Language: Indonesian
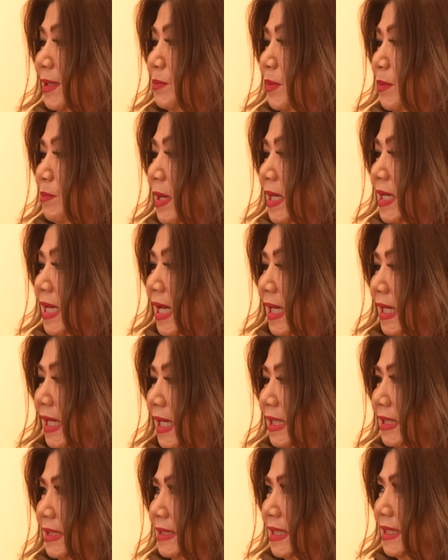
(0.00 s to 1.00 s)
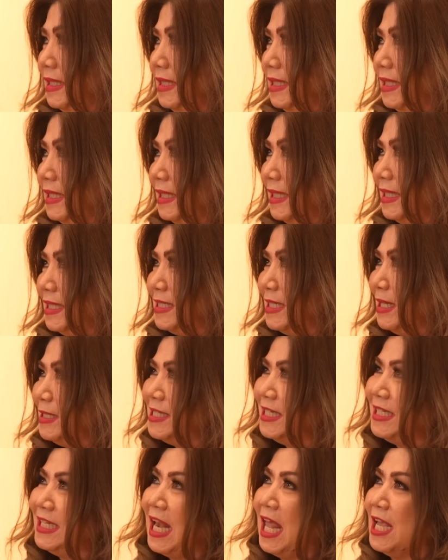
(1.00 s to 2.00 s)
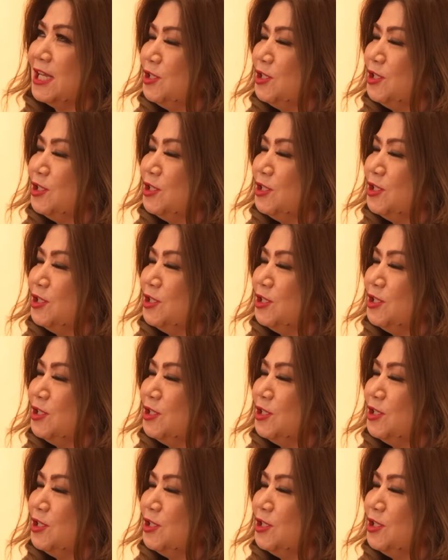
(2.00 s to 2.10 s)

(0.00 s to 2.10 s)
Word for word: uh, membedakan. Jadi setelah